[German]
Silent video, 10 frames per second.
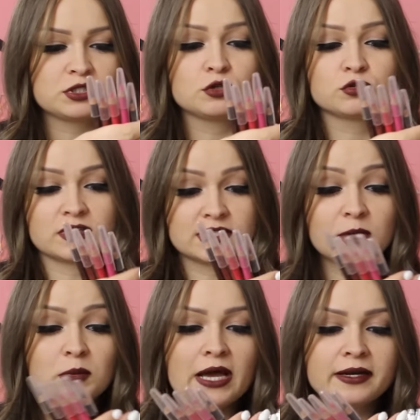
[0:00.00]
beziehungsweise
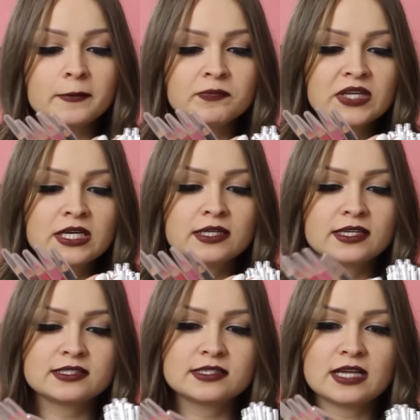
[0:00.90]
Lip Liner.
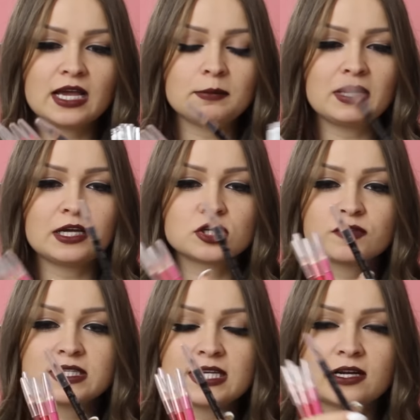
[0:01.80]
Das ist einmal ein
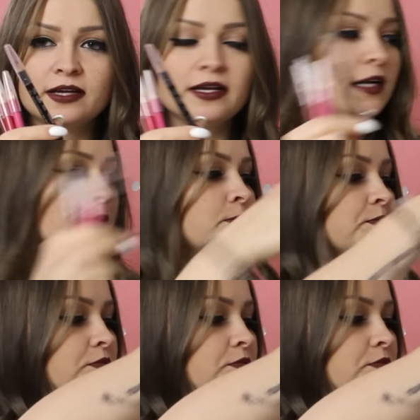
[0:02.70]
schwarzer Kajal.